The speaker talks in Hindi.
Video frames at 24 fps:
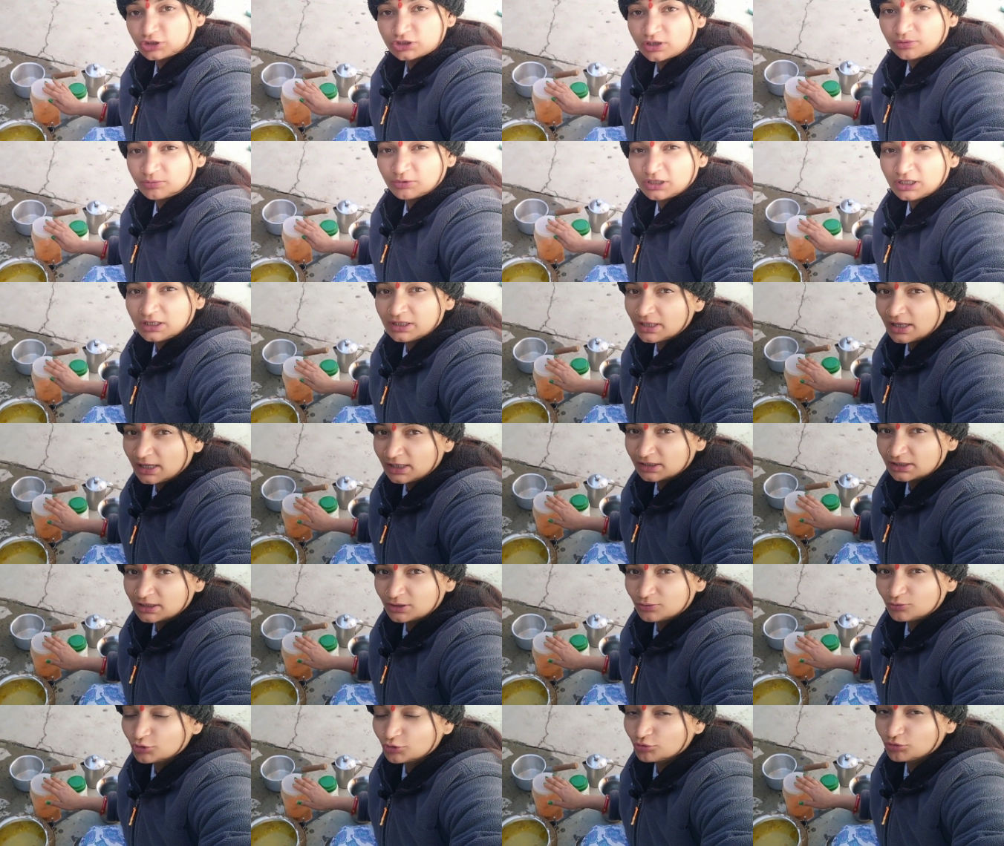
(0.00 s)
मिर्च अभी नहीं
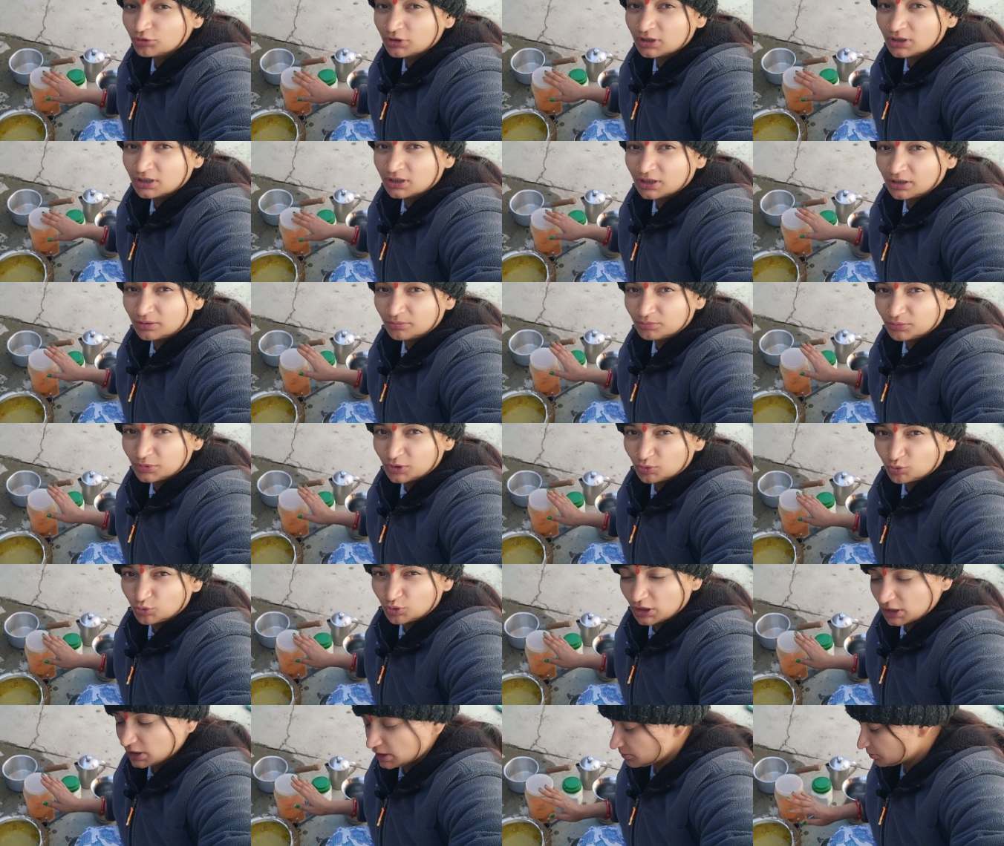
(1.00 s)
डालती हूँ क्योंकि हम
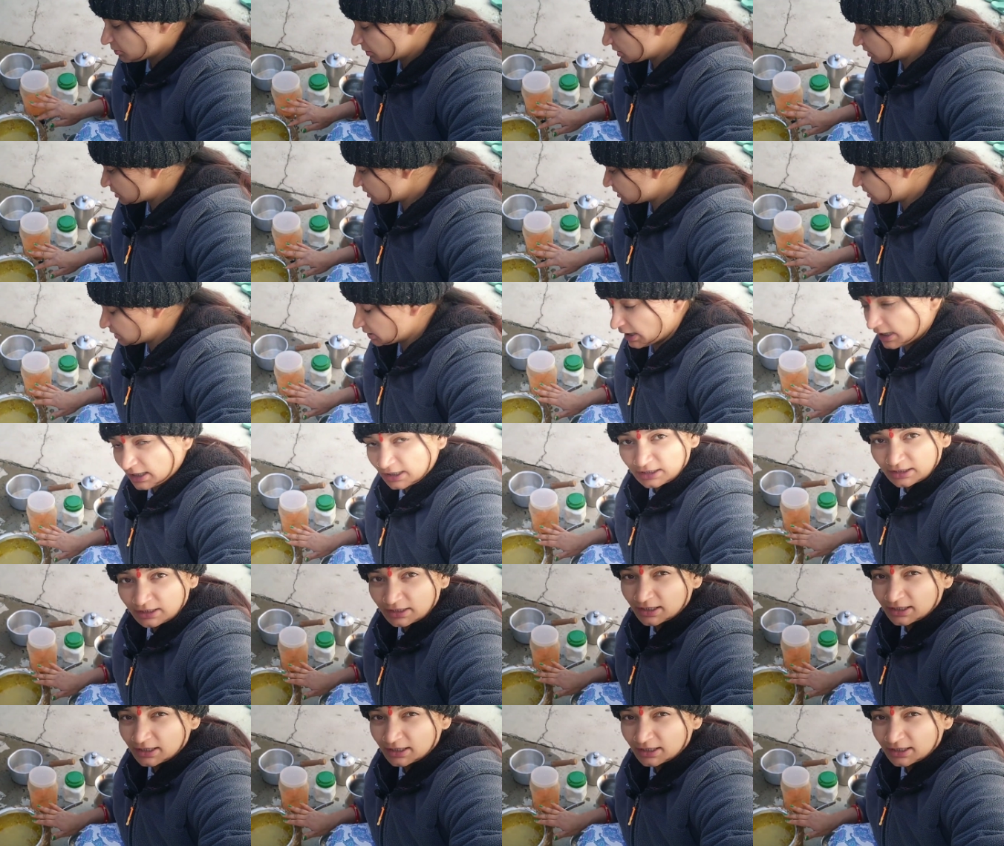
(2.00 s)
बीहू के लिए दाल